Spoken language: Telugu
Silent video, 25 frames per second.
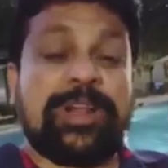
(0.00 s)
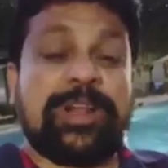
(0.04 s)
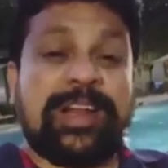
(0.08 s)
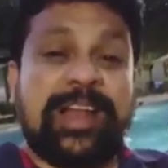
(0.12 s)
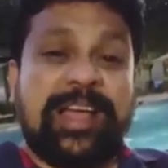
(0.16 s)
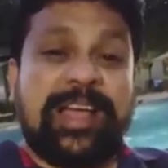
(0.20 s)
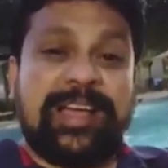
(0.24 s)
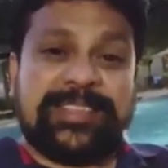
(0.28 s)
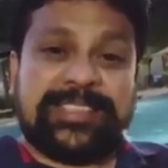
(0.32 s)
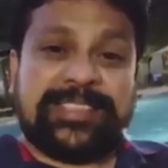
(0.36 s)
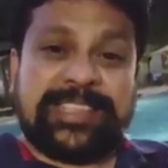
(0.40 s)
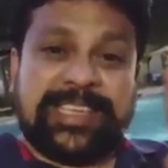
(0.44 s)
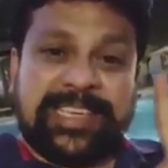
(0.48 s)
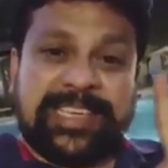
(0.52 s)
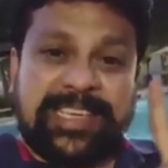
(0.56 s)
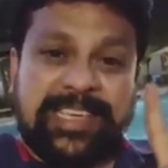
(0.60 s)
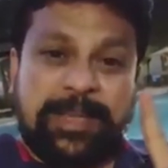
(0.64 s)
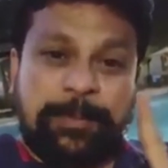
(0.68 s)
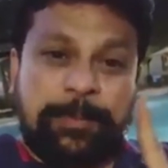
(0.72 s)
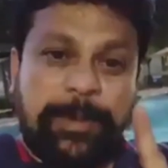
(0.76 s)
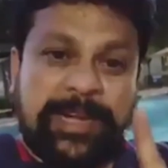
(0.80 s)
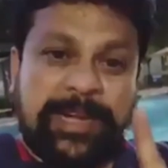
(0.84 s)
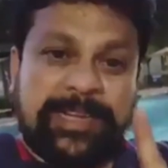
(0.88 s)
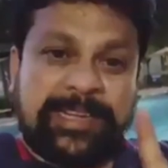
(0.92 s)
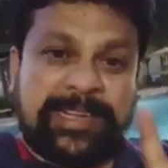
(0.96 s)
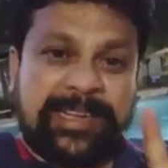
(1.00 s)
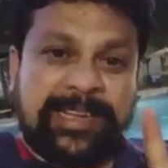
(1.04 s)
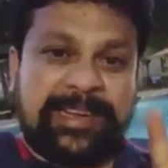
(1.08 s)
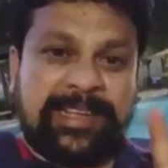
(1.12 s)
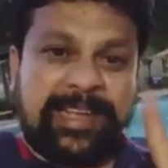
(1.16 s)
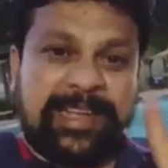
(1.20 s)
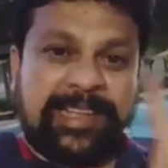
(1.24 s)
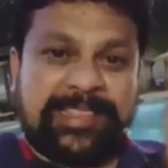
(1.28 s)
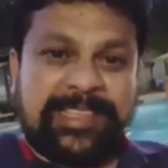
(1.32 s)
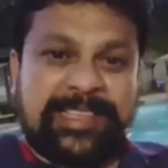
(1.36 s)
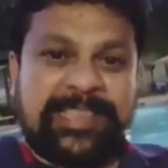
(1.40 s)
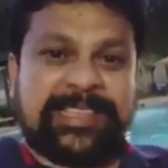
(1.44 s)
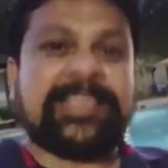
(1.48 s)
కూడా రాజకీయ
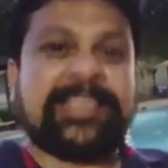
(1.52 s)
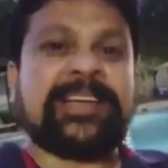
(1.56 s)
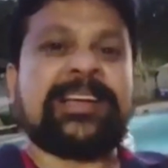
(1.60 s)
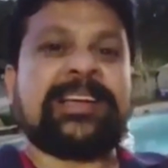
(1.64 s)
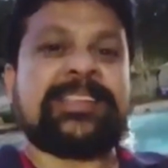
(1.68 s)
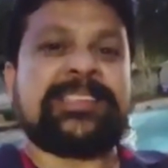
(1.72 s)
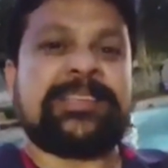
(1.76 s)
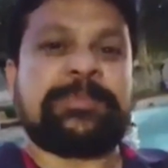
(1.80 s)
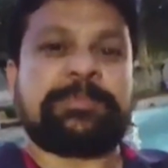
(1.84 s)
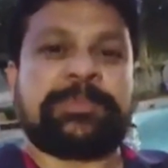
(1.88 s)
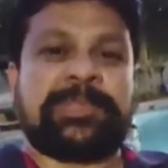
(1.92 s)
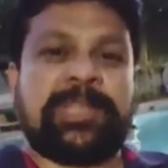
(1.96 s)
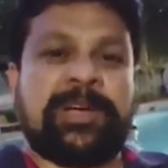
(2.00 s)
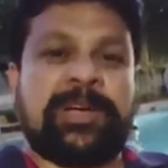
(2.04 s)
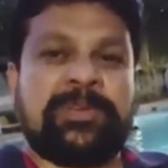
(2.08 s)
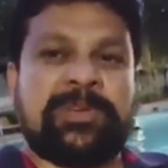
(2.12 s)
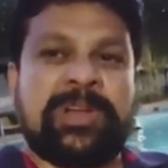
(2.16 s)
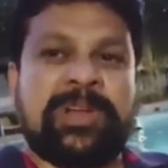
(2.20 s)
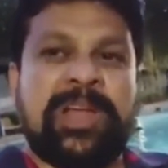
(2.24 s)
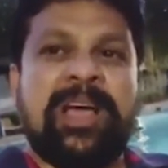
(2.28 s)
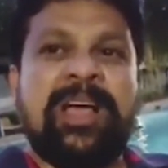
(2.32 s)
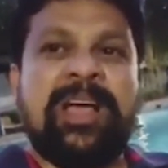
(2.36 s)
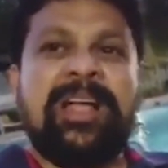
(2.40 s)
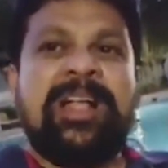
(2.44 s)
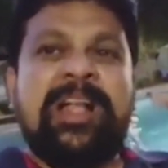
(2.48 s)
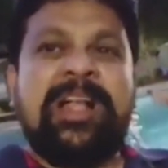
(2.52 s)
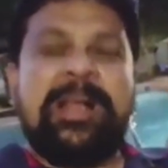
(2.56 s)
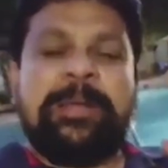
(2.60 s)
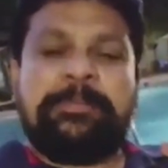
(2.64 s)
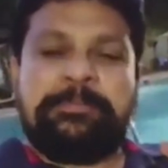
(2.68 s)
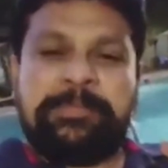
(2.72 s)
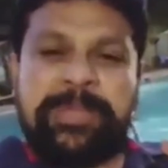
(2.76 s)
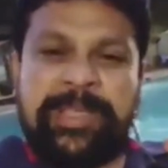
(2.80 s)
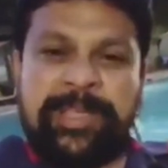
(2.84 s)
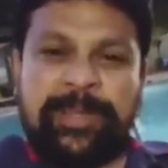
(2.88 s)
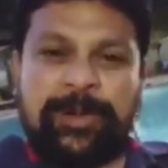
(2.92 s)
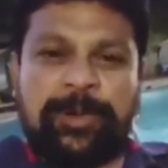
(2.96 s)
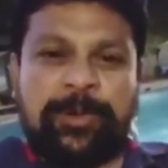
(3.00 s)
పార్టీలకు అతీతంగా చెప్తా ఉన్నా
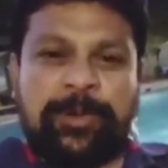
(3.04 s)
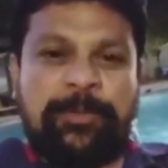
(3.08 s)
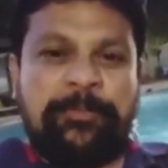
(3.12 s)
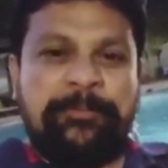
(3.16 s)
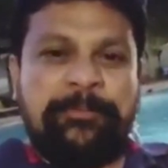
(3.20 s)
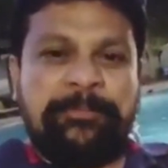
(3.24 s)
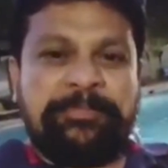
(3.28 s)
మీరు